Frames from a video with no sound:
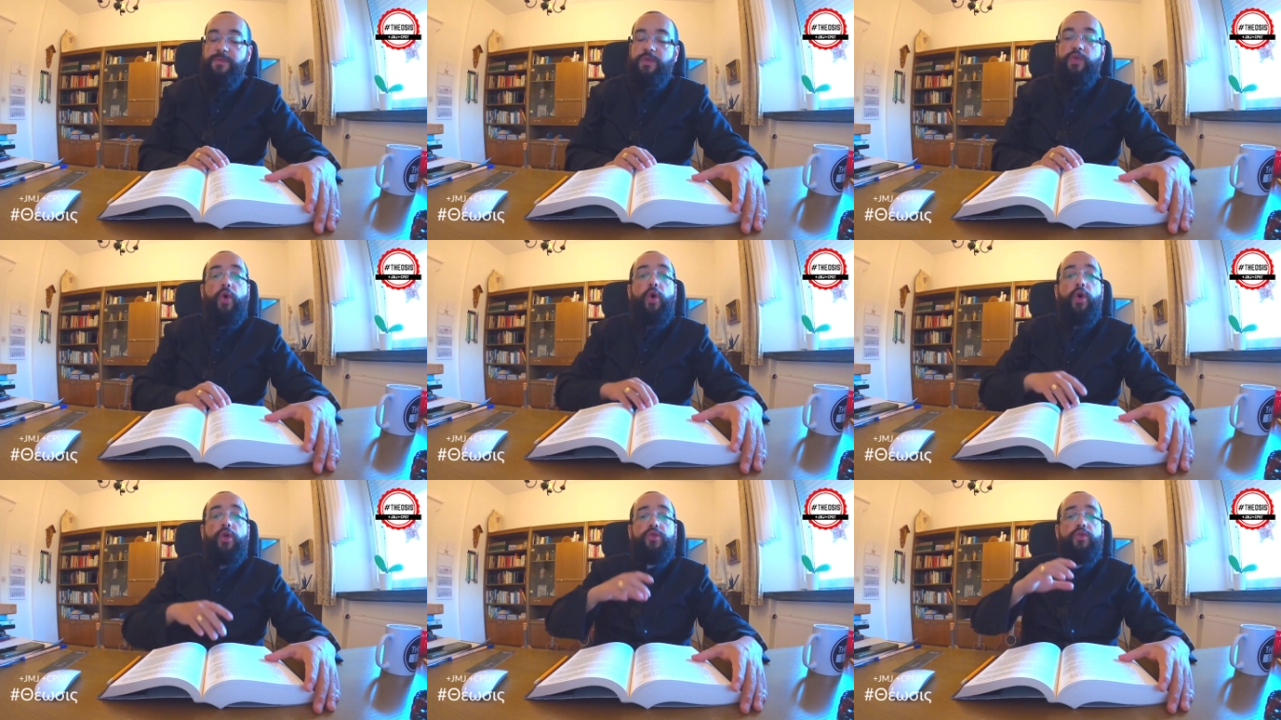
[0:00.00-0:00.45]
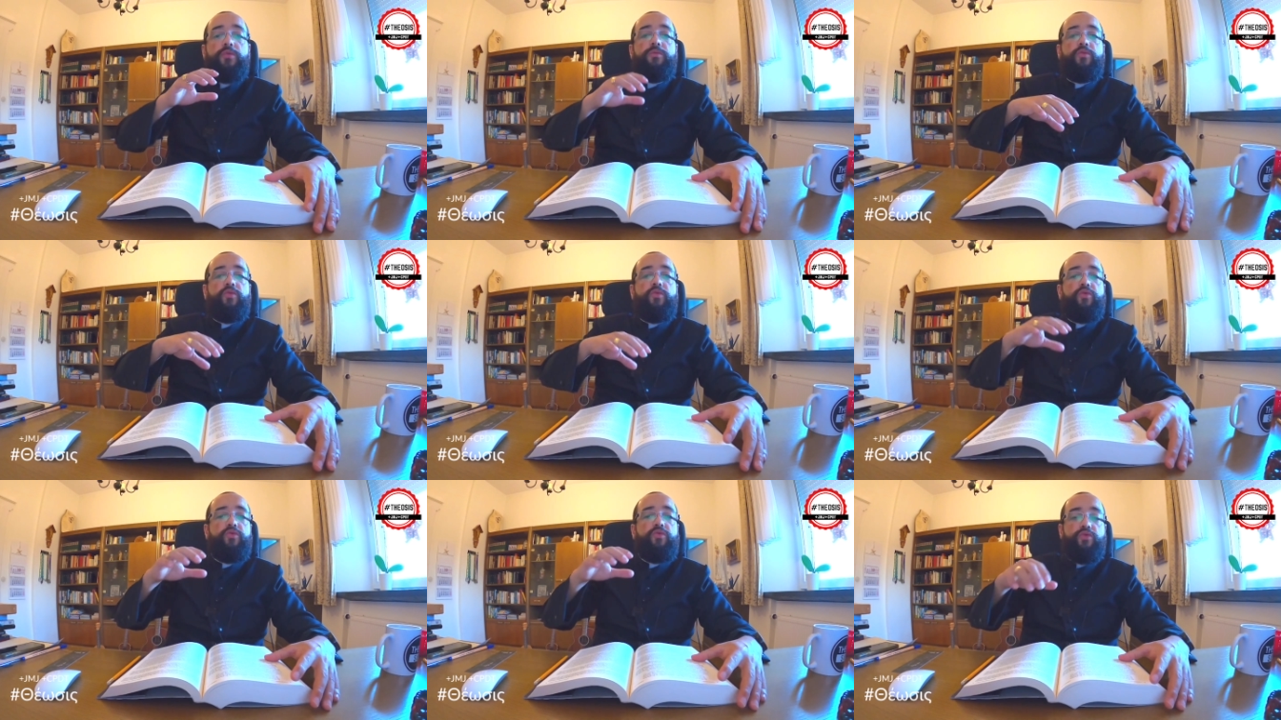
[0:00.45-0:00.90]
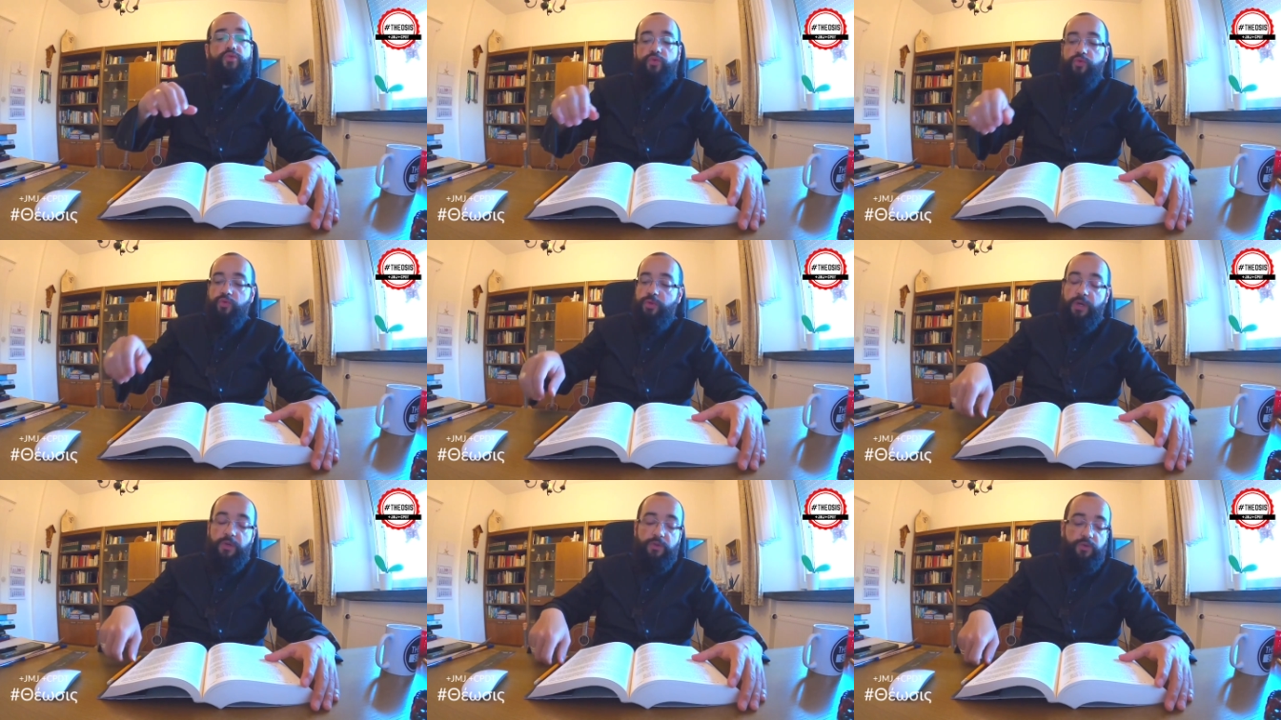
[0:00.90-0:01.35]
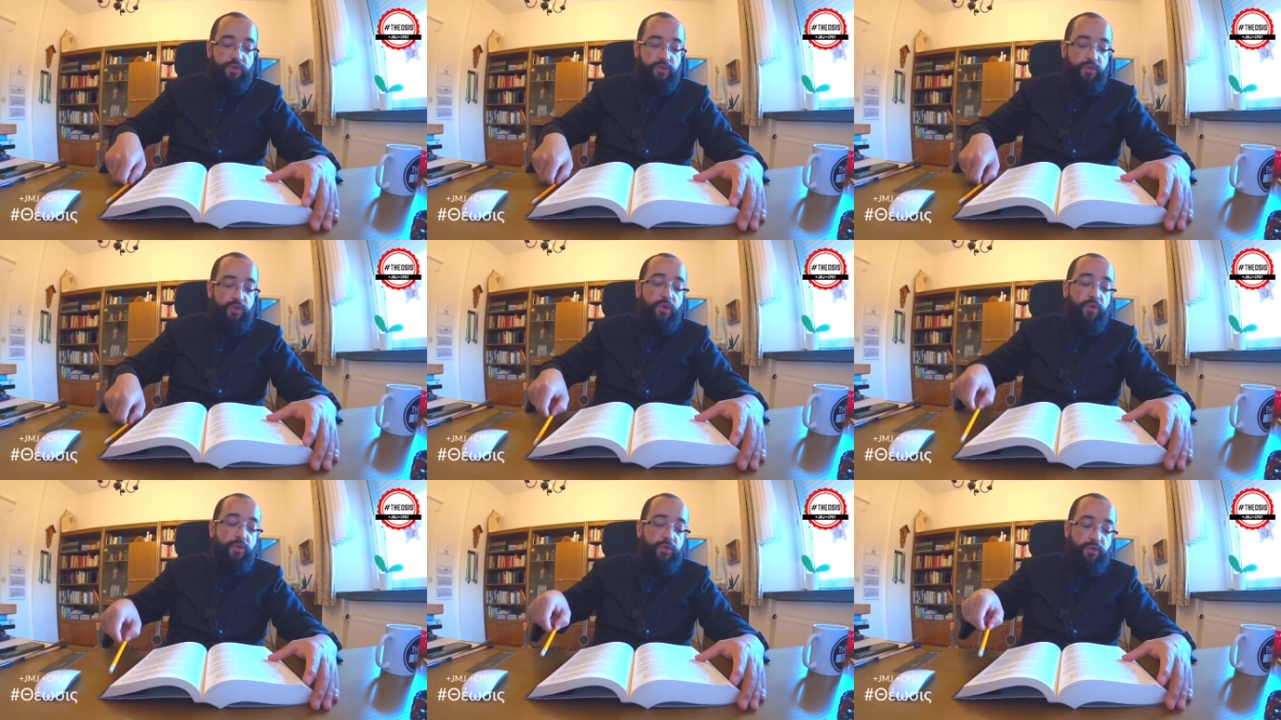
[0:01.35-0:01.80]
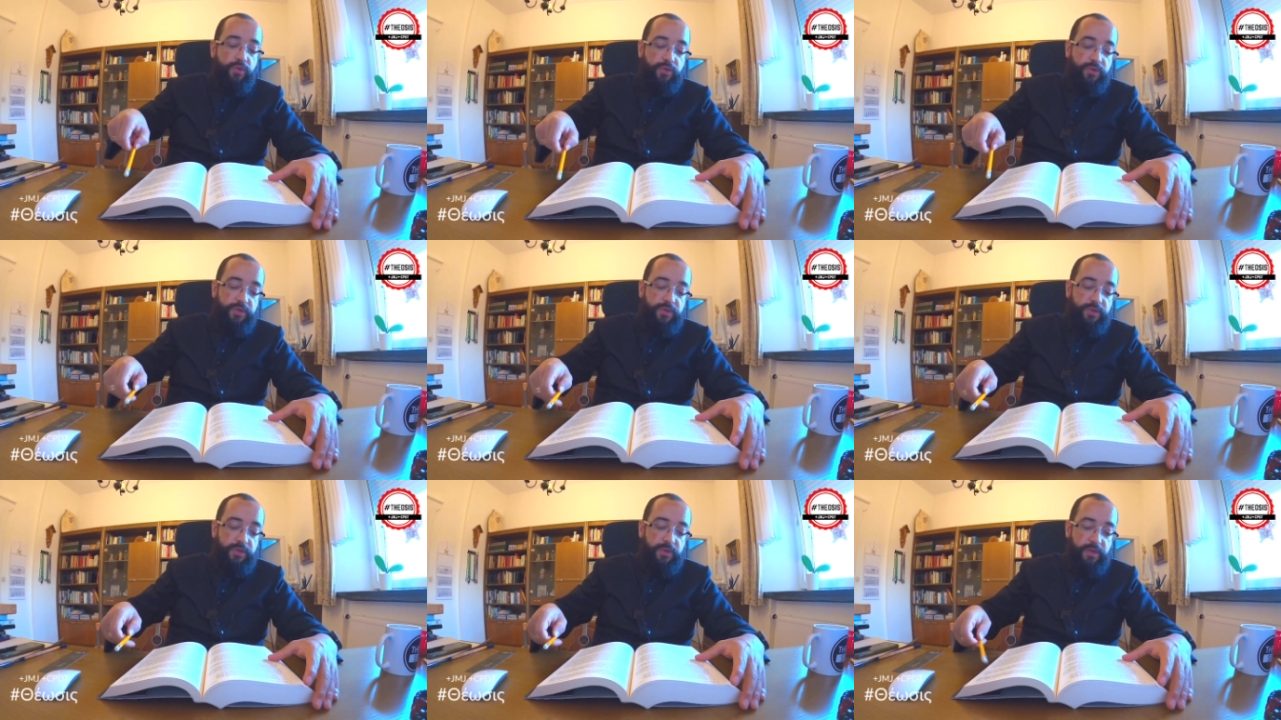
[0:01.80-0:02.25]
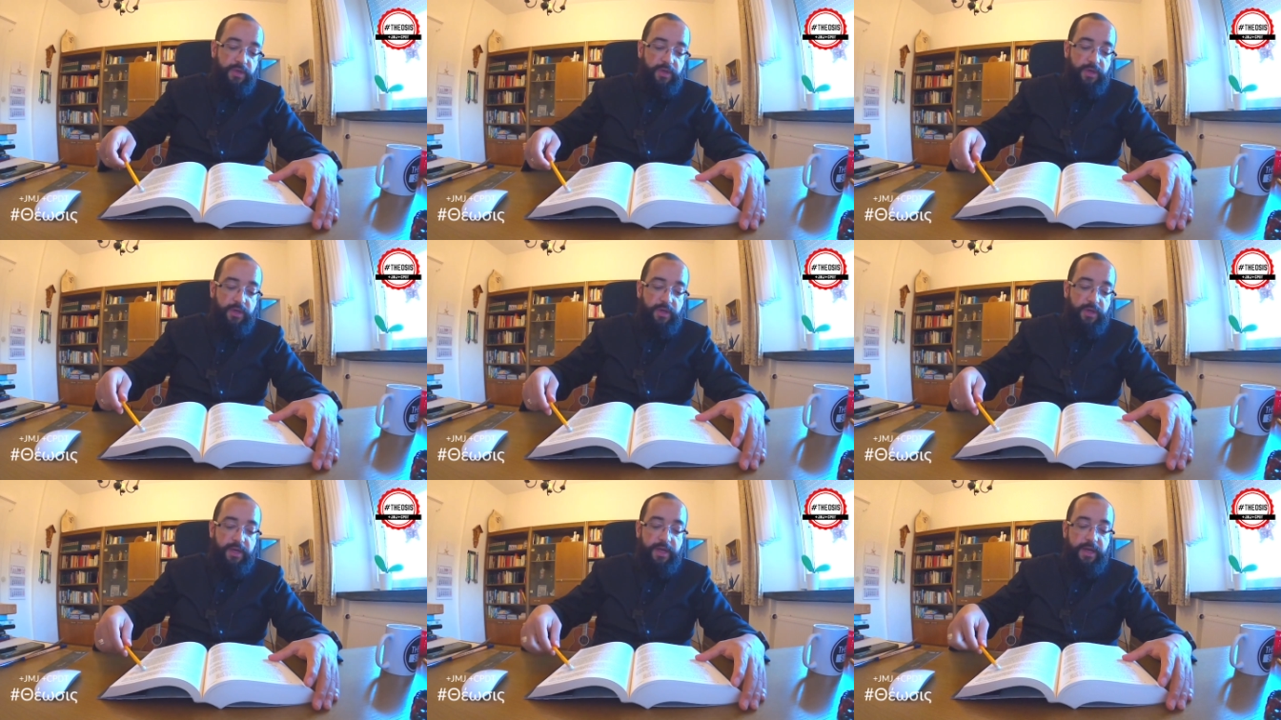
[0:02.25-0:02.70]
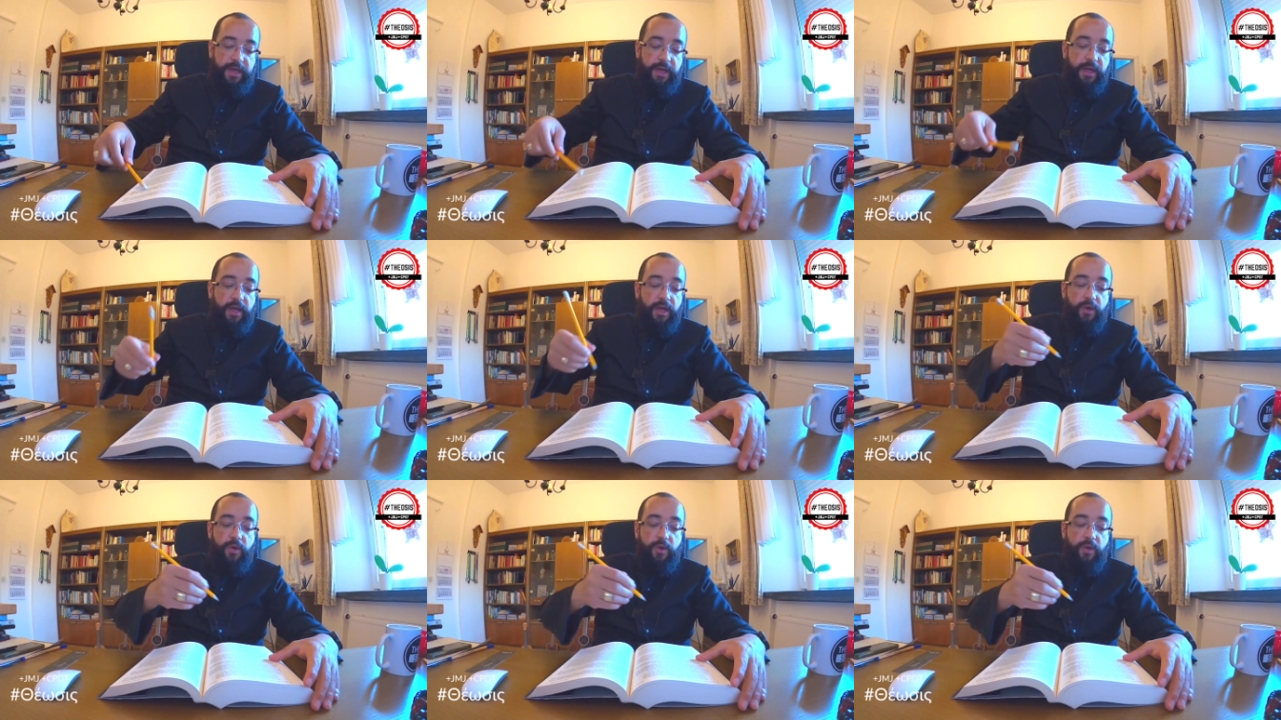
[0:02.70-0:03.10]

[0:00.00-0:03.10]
Todo mundo julga os outros né,